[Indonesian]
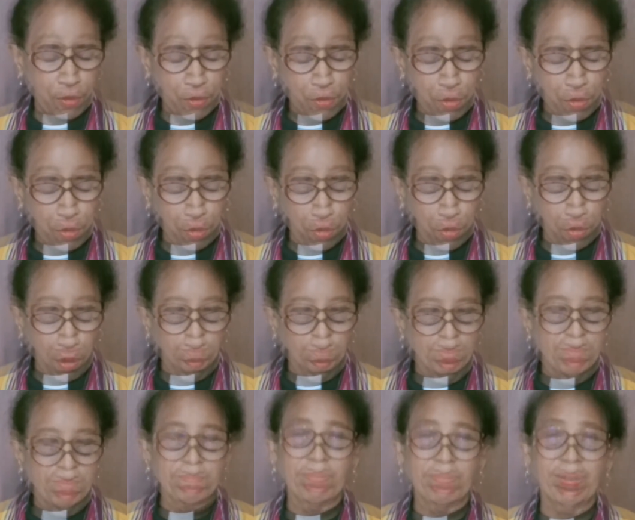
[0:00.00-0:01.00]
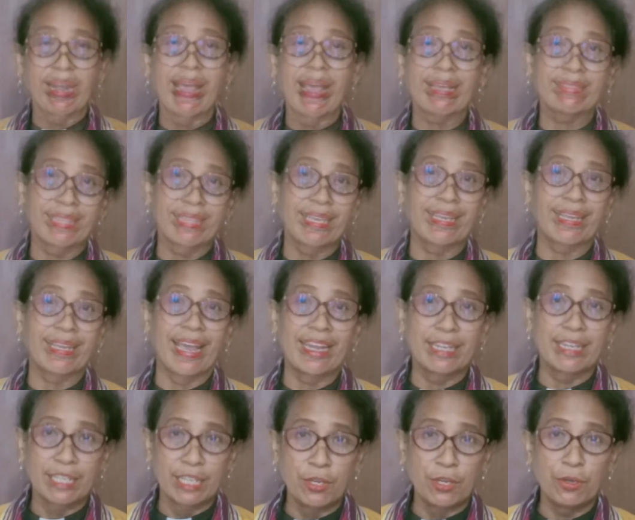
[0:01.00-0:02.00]
untuk
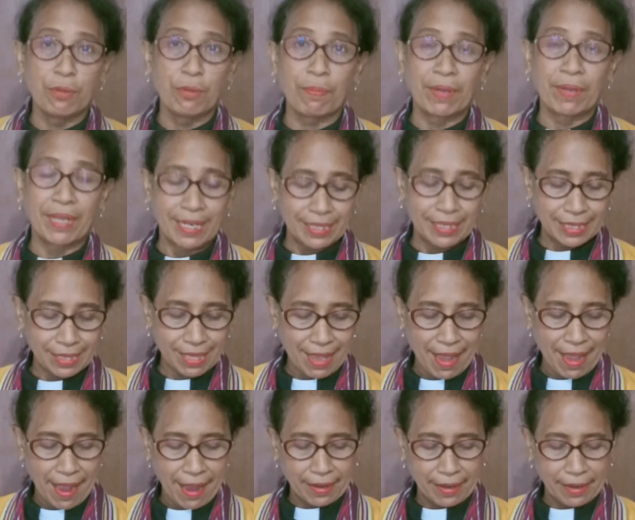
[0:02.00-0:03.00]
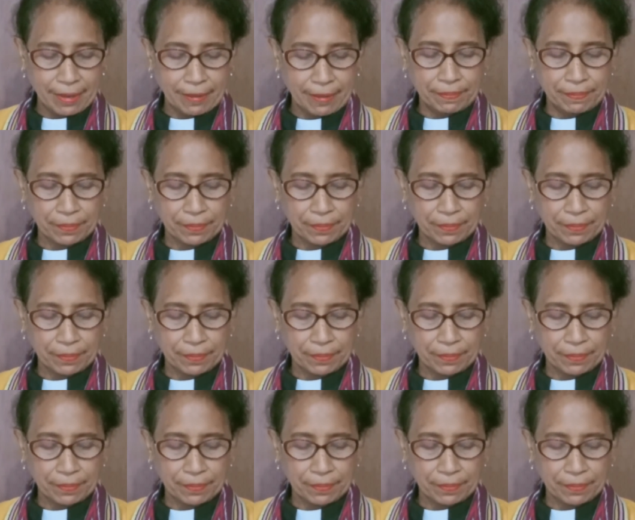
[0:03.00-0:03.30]
mempraktekkan hidup Kristiani.